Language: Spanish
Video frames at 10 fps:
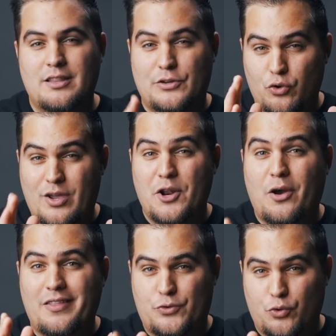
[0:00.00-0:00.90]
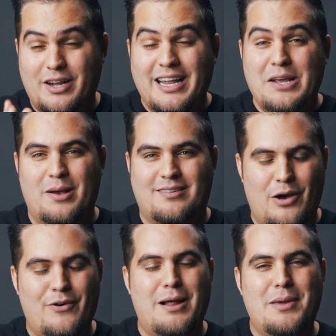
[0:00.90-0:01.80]
te sugiero que te suscribas
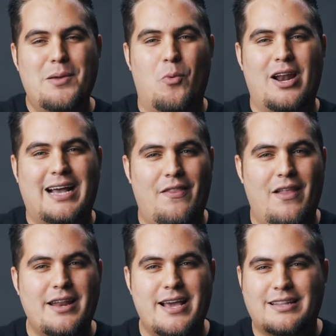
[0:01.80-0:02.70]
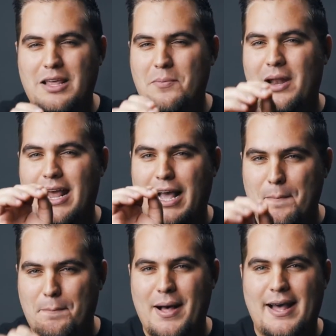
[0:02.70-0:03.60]
ahora mismo al canal y actives la
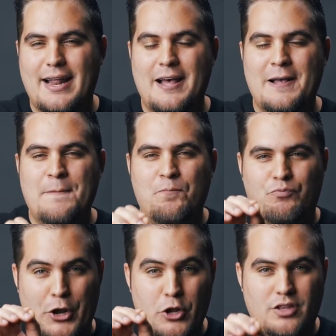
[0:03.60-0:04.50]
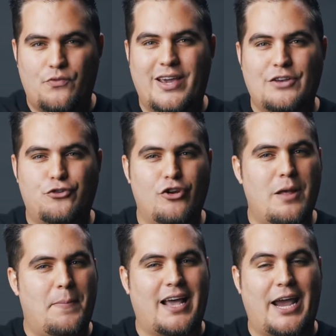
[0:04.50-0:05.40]
campana de
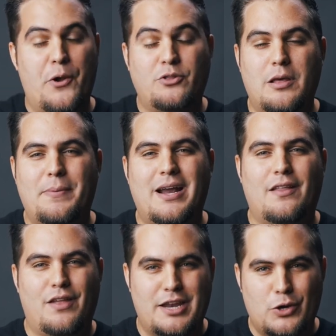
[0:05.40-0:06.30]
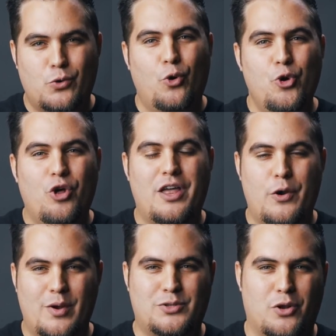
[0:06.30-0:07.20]
notificaciones para que te pierdas ninguno de
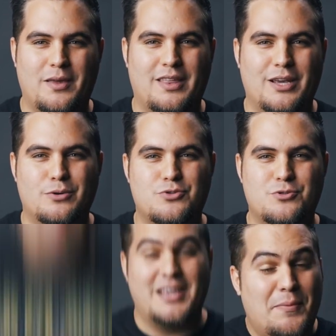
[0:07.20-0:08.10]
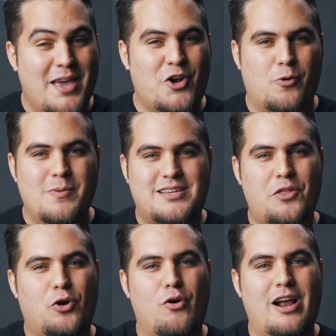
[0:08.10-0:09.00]
nuestros videos. Y bien,
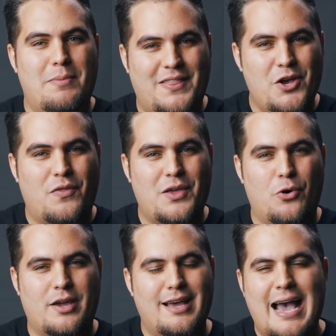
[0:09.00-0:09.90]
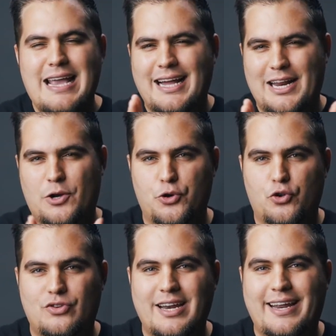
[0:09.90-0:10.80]
comenzando con el video de hoy, hay que
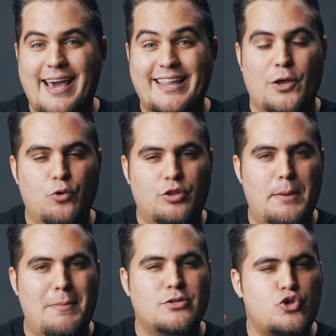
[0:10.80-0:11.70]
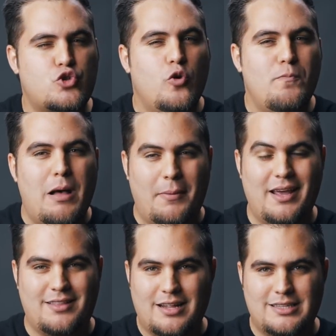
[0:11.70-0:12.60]
reconocer que este es un tema
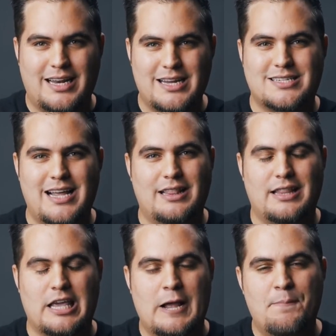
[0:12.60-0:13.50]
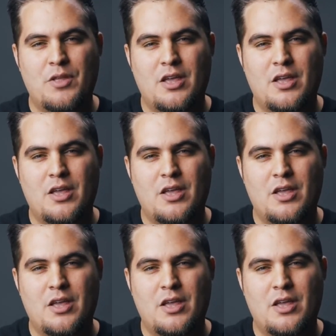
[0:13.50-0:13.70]
sumamente interesante